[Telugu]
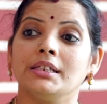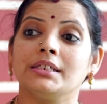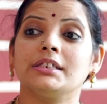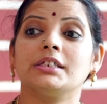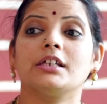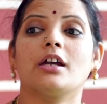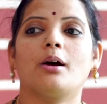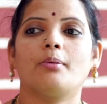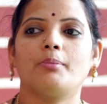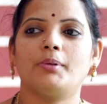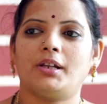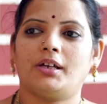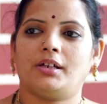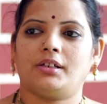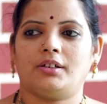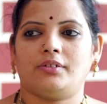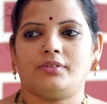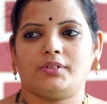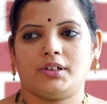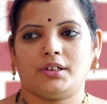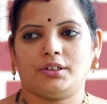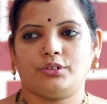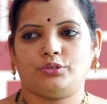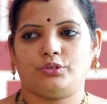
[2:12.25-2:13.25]
శ్యామలా
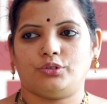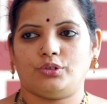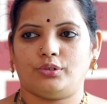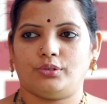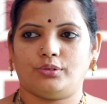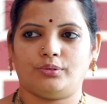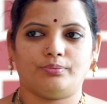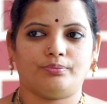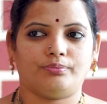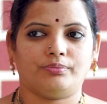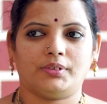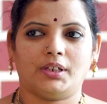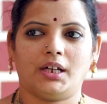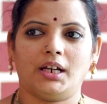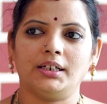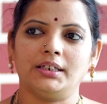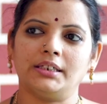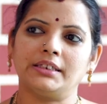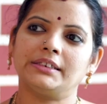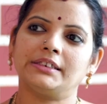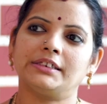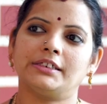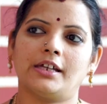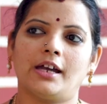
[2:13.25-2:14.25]
నవరాత్రులు
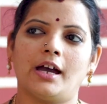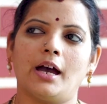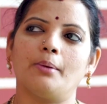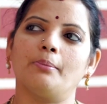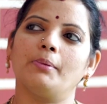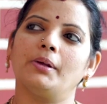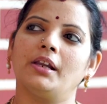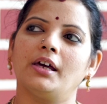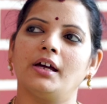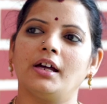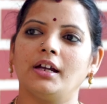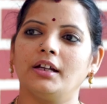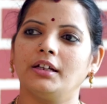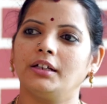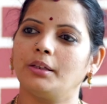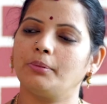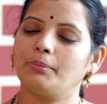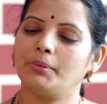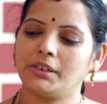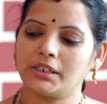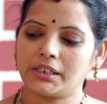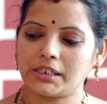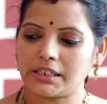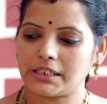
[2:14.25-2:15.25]
అంటే శ్యామల అంటే
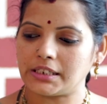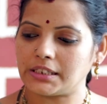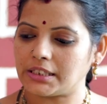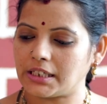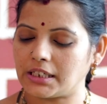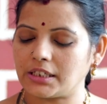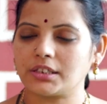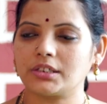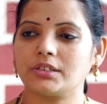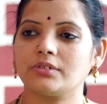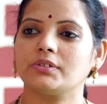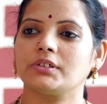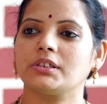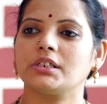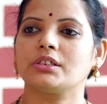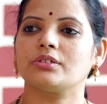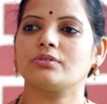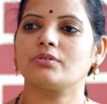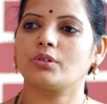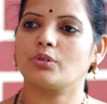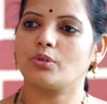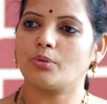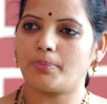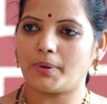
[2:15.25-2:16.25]
మనకి సరస్వతి
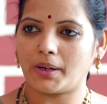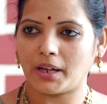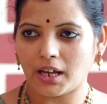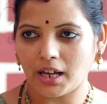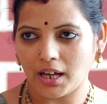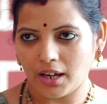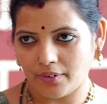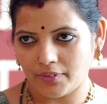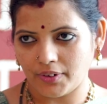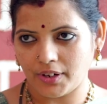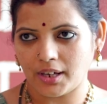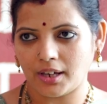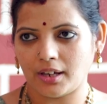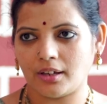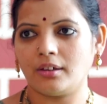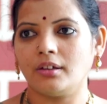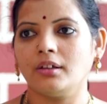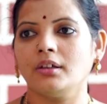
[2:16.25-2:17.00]
స్వరూపంగా ఆవిడ